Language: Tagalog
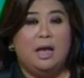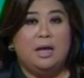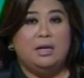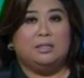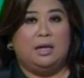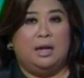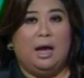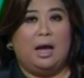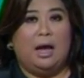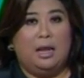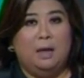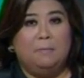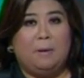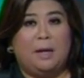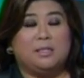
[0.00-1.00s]
sa
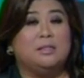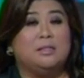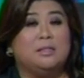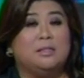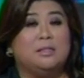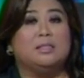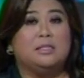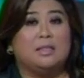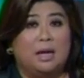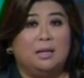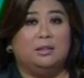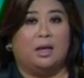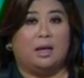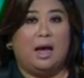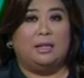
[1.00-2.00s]
nakalipas na isang
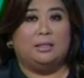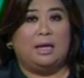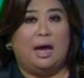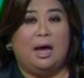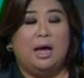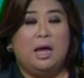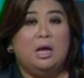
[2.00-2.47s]
dekada,